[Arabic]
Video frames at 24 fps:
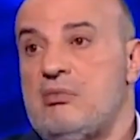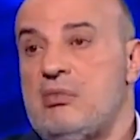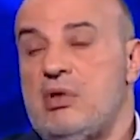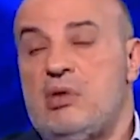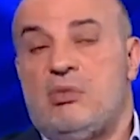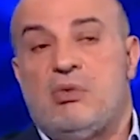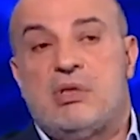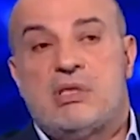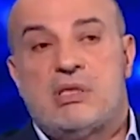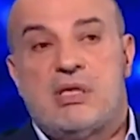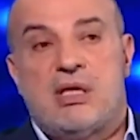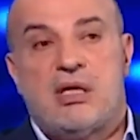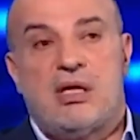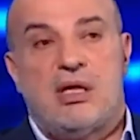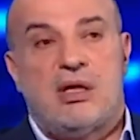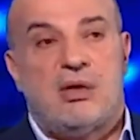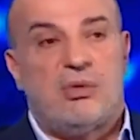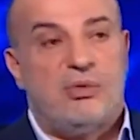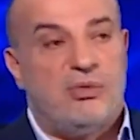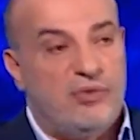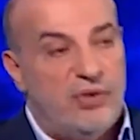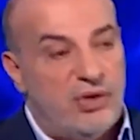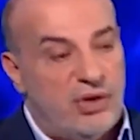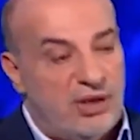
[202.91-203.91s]
بالوزاره
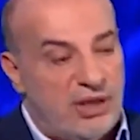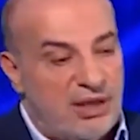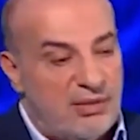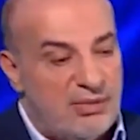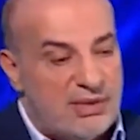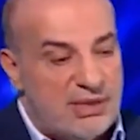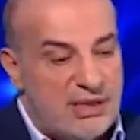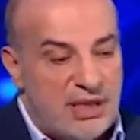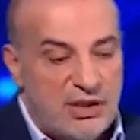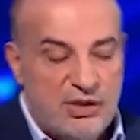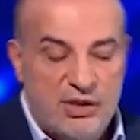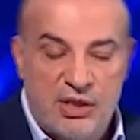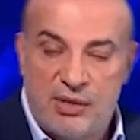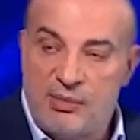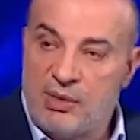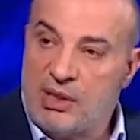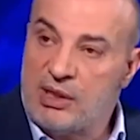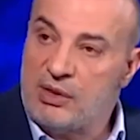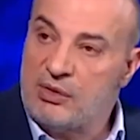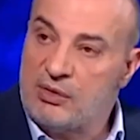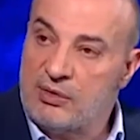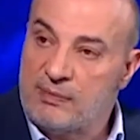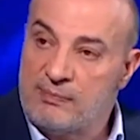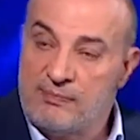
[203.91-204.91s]
انه فوق ال 15
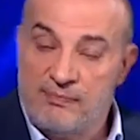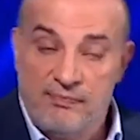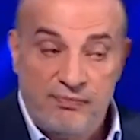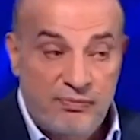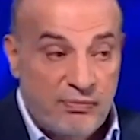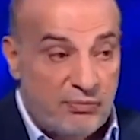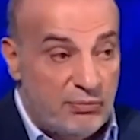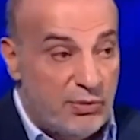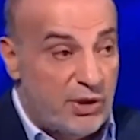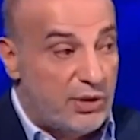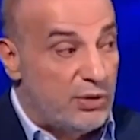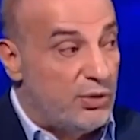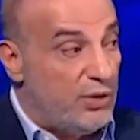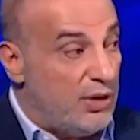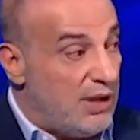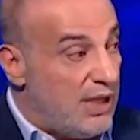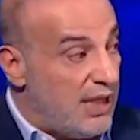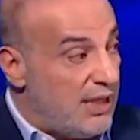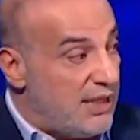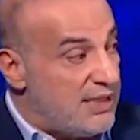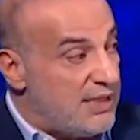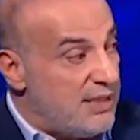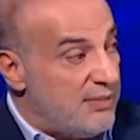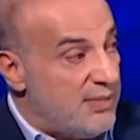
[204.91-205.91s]
مليون بتروح
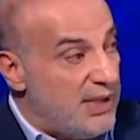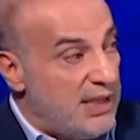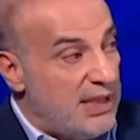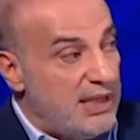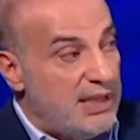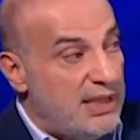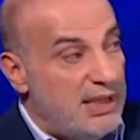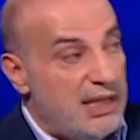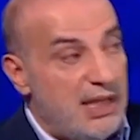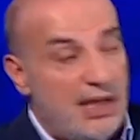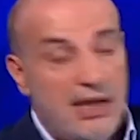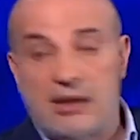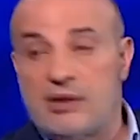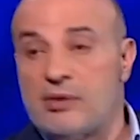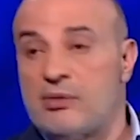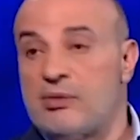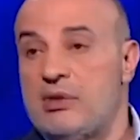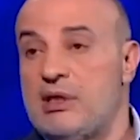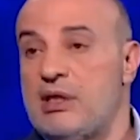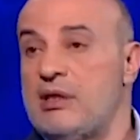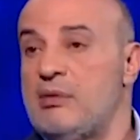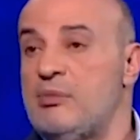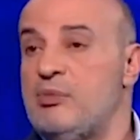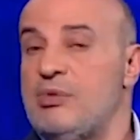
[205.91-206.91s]
لعند زميل اللي قاعد
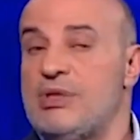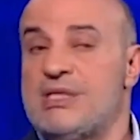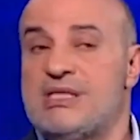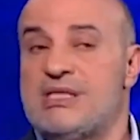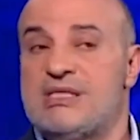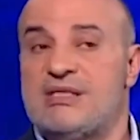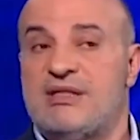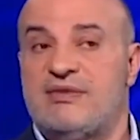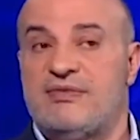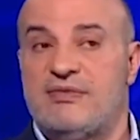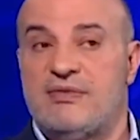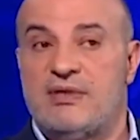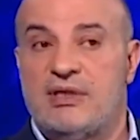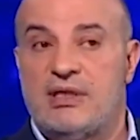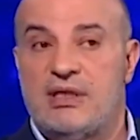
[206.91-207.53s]
هونيك موظف